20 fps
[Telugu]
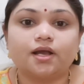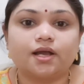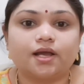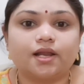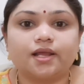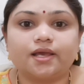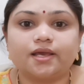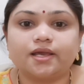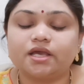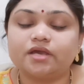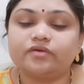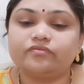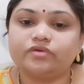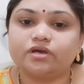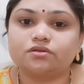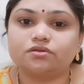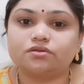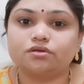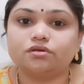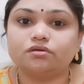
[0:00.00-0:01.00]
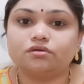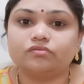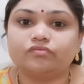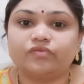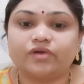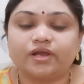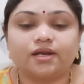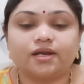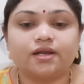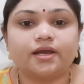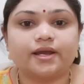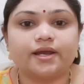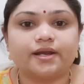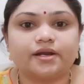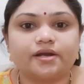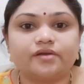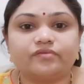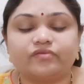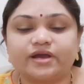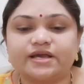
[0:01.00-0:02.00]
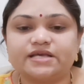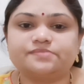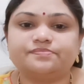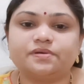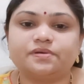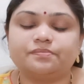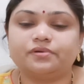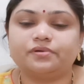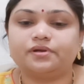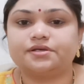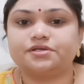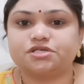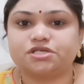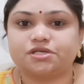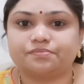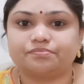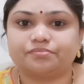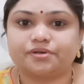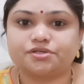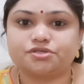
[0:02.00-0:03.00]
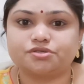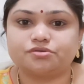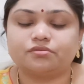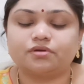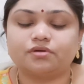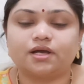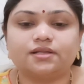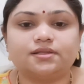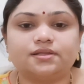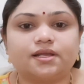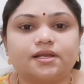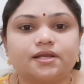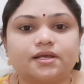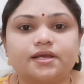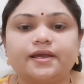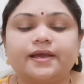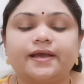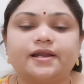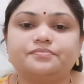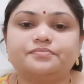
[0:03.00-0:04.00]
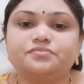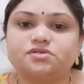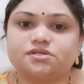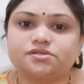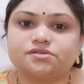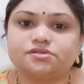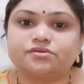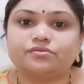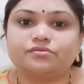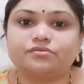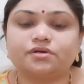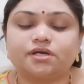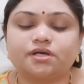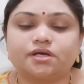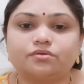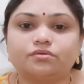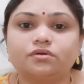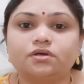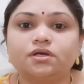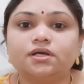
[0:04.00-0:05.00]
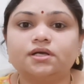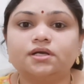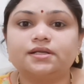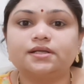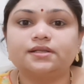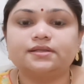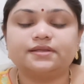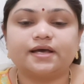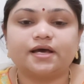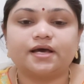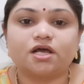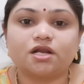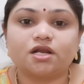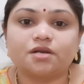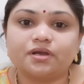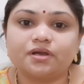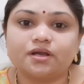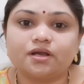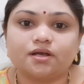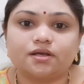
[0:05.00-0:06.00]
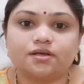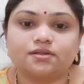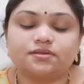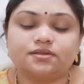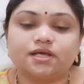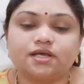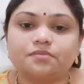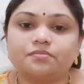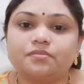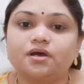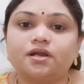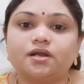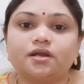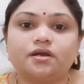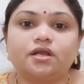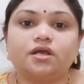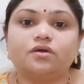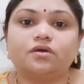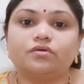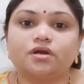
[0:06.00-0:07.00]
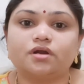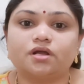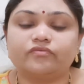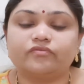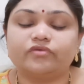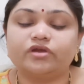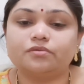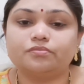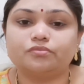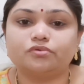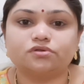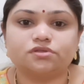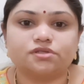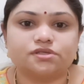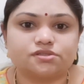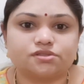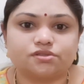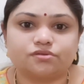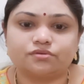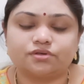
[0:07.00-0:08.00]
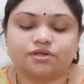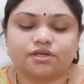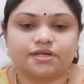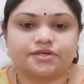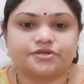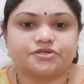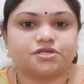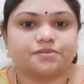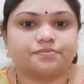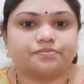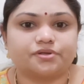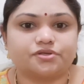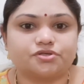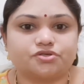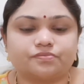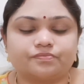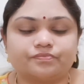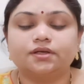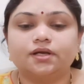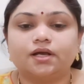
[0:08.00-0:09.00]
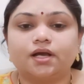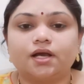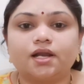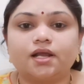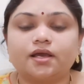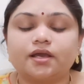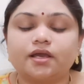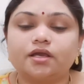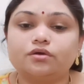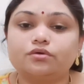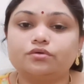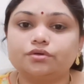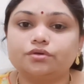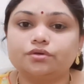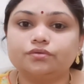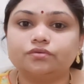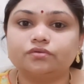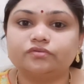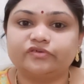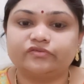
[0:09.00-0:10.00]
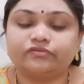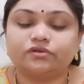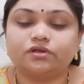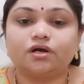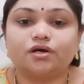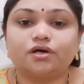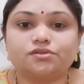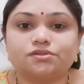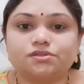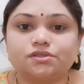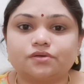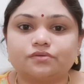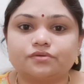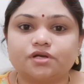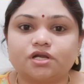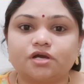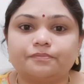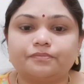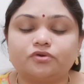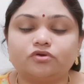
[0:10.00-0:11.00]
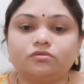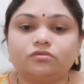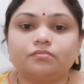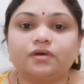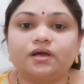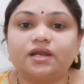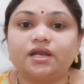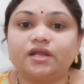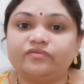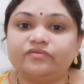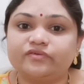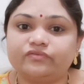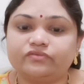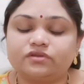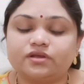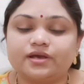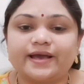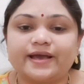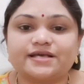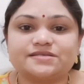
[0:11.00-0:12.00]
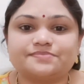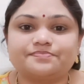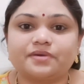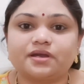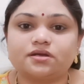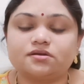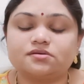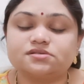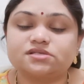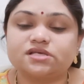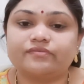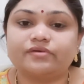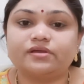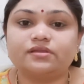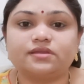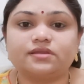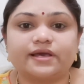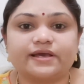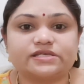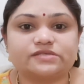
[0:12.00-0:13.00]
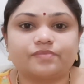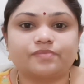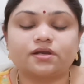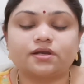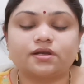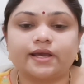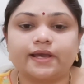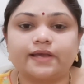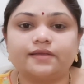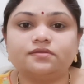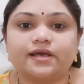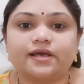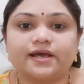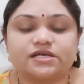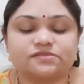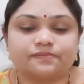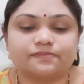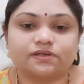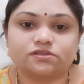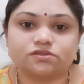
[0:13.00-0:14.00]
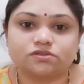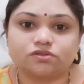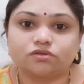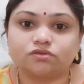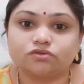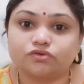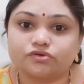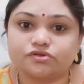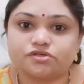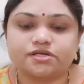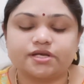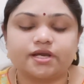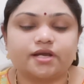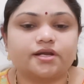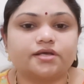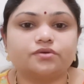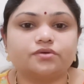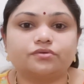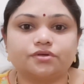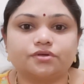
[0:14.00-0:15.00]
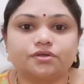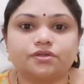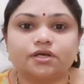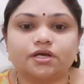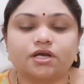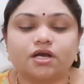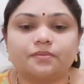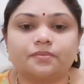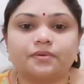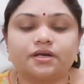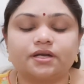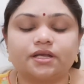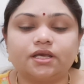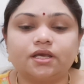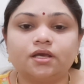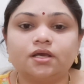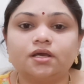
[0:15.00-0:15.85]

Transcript: అలాగే ఈ వ్యక్తులు వెల్ గైడెడ్ వైజ్ పీపుల్ అని చెప్పచ్చు అందరికీ హెల్ప్ చేస్తూ ఉంటారు ధార్మిక ధర్మాలన్నీ కూడా వీళ్ళు బోధిస్తూ ఉంటారని చెప్పచ్చు అలాగే గురువు ఫిఫ్త్ హౌస్లో ఉన్నప్పుడు మళ్ళీ ఫిఫ్త్ ఆస్పెక్ట్ సెవెంత్ ఆస్పెక్ట్ నైన్త్ ఆస్పెక్ట్స్తో దృష్టి అనేది ఉంటుంది కాబట్టి